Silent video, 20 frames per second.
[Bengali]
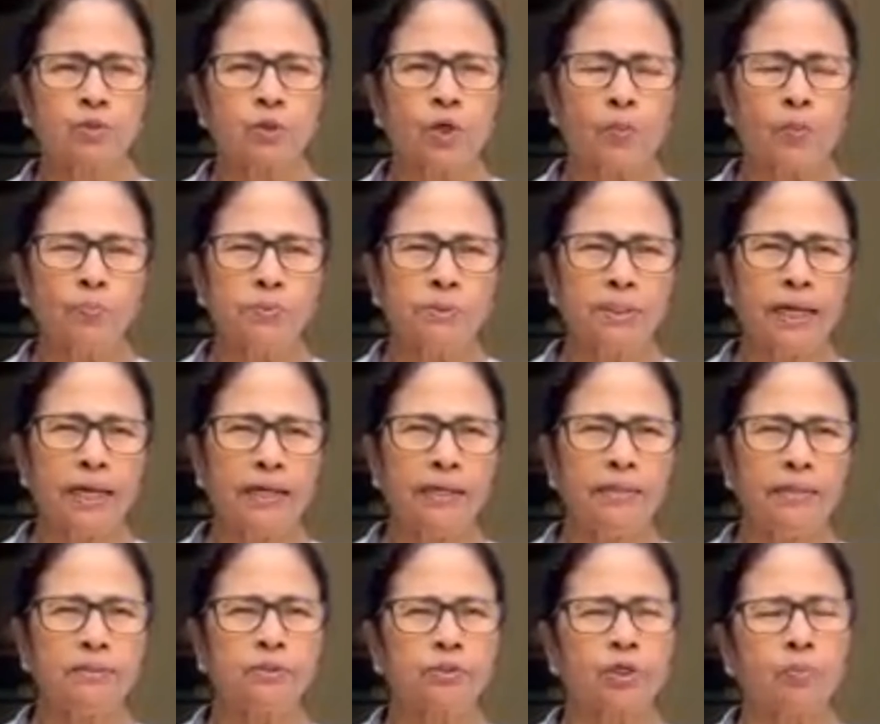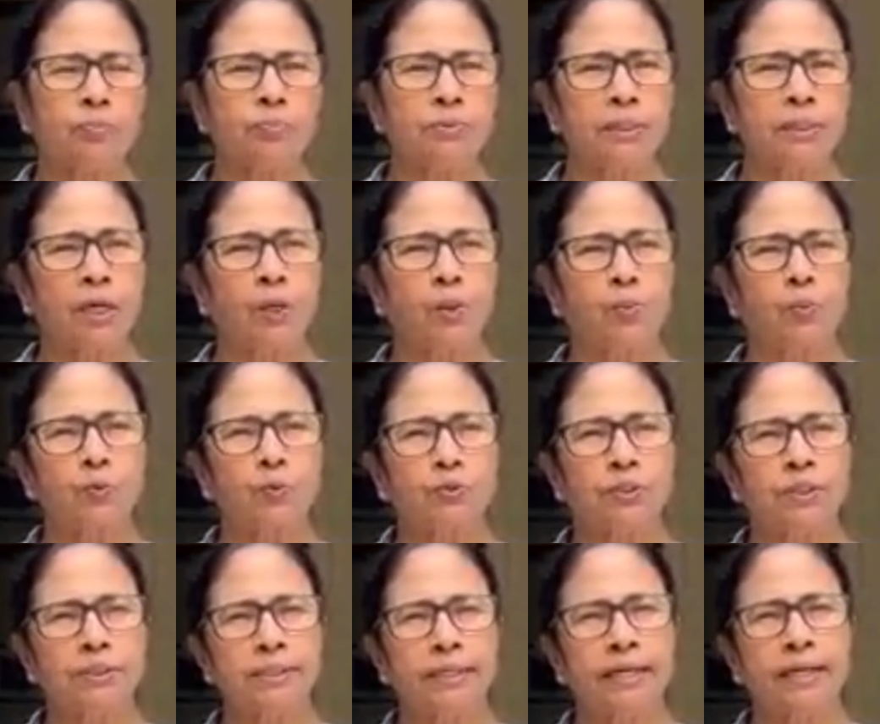সব জেলায় সব জেলার উপর
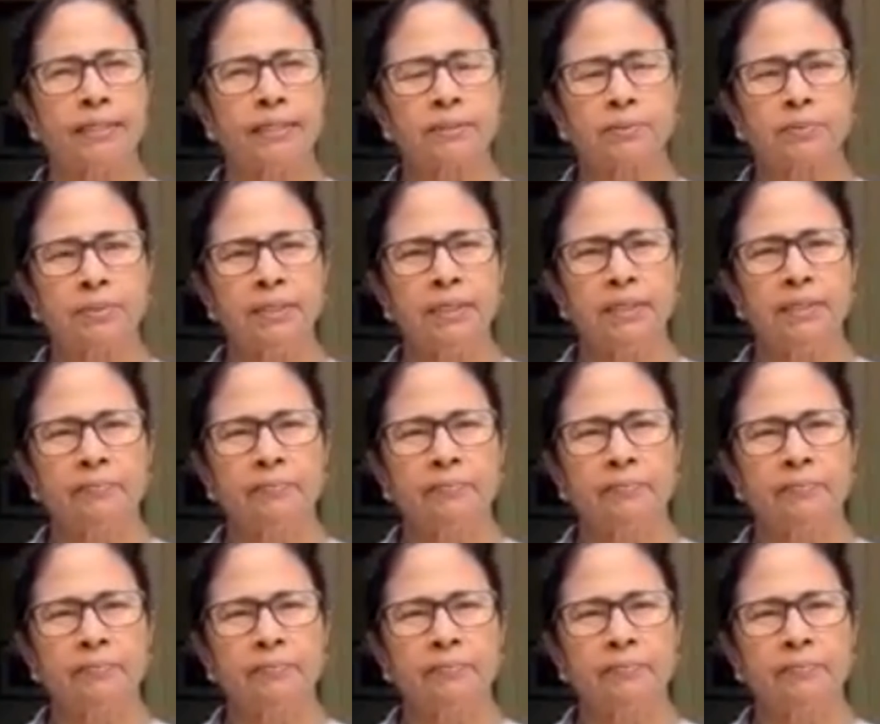দিয়ে যারা আসবে